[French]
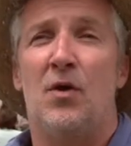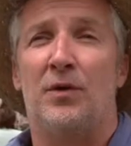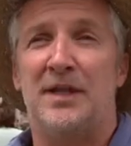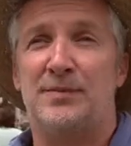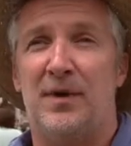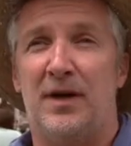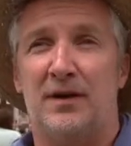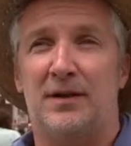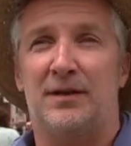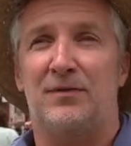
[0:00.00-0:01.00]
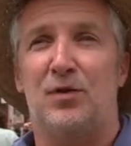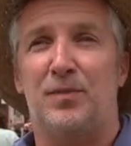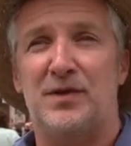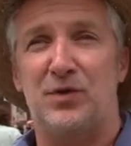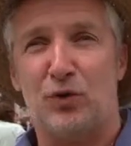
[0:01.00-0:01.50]
On espère euh,
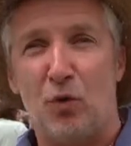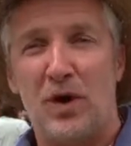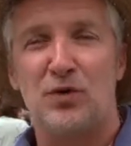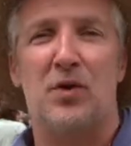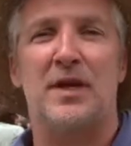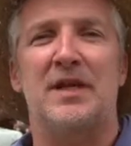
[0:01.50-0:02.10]
développer sur trois jours